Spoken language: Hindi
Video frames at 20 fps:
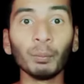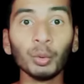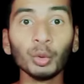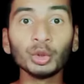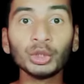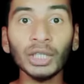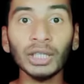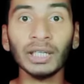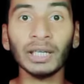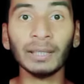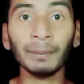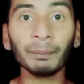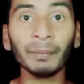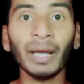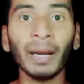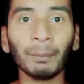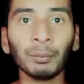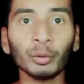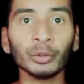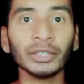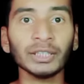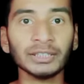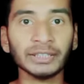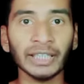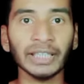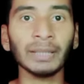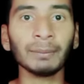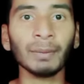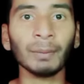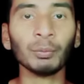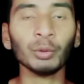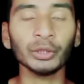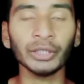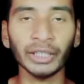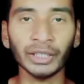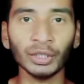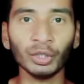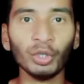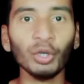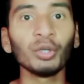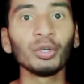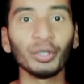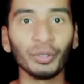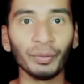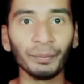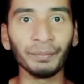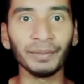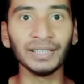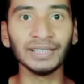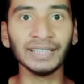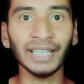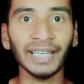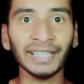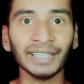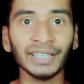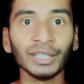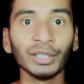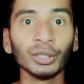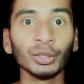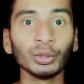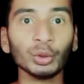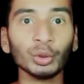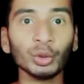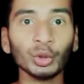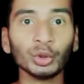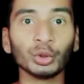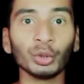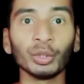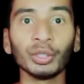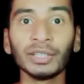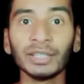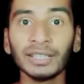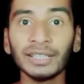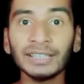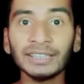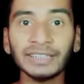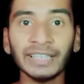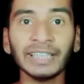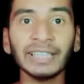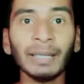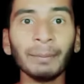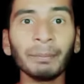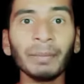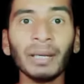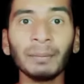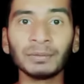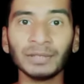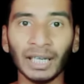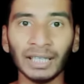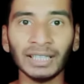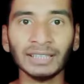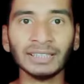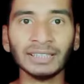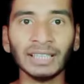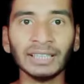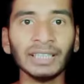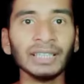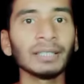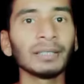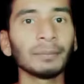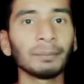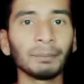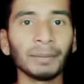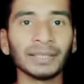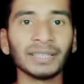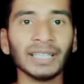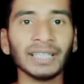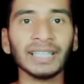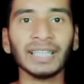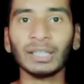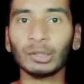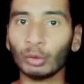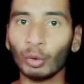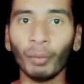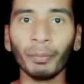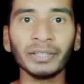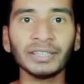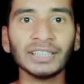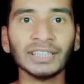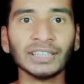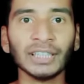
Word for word: बूजल अरब में आपको ये स्टेडियम आपको देखने को मिल जाएगी तो दोस्तों इस स्टेडियम में आप जाना चाहते हैं बताना यार कॉमेंट